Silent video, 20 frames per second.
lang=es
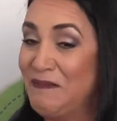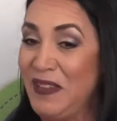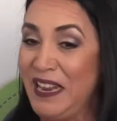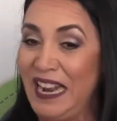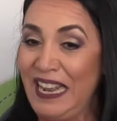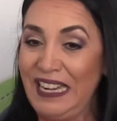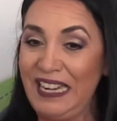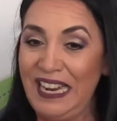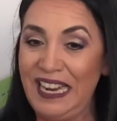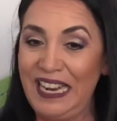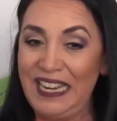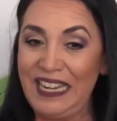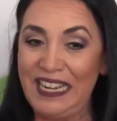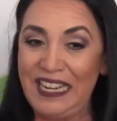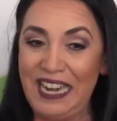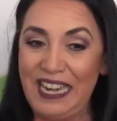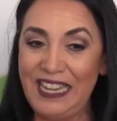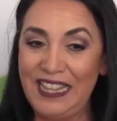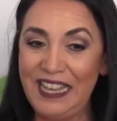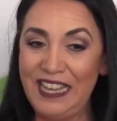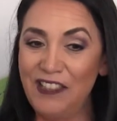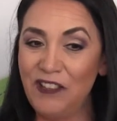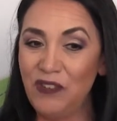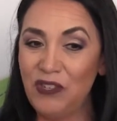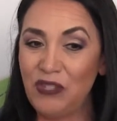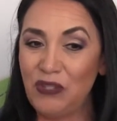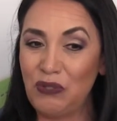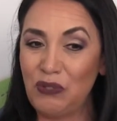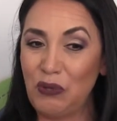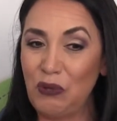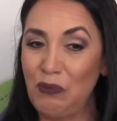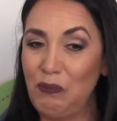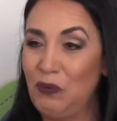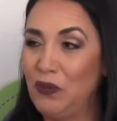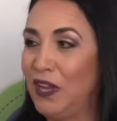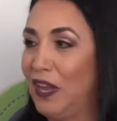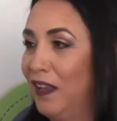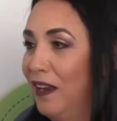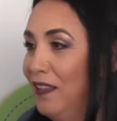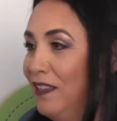miren, en realidad yo estoy muy
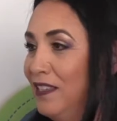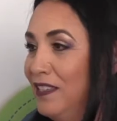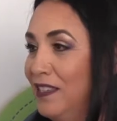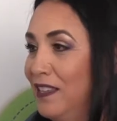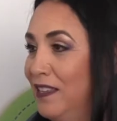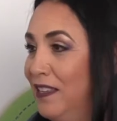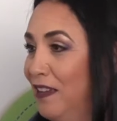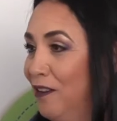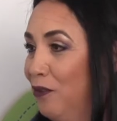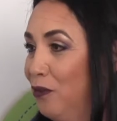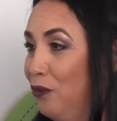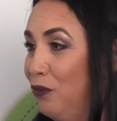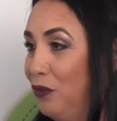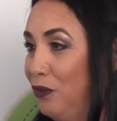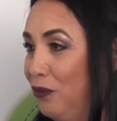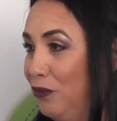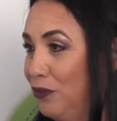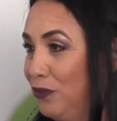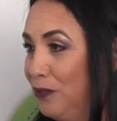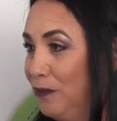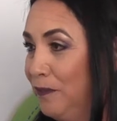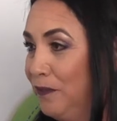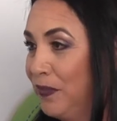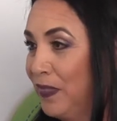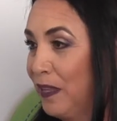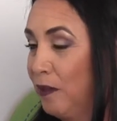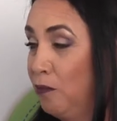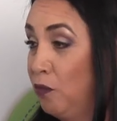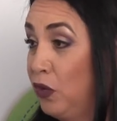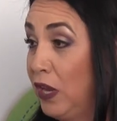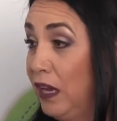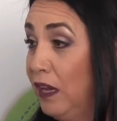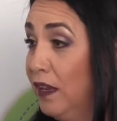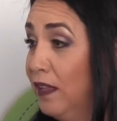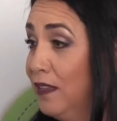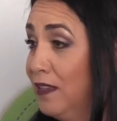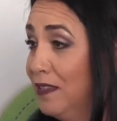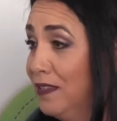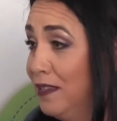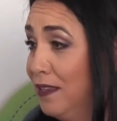agradecida con Dios, muy
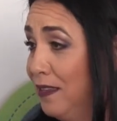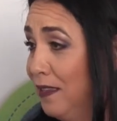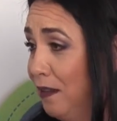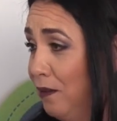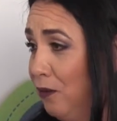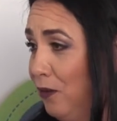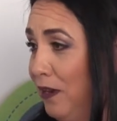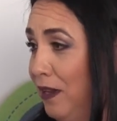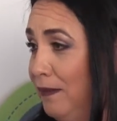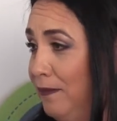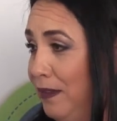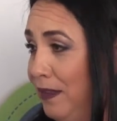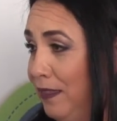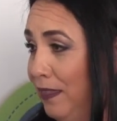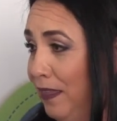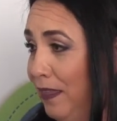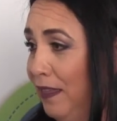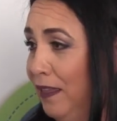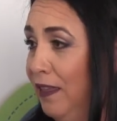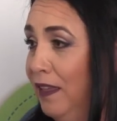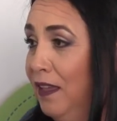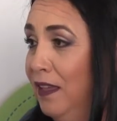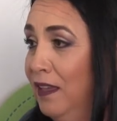agradecida con la vida.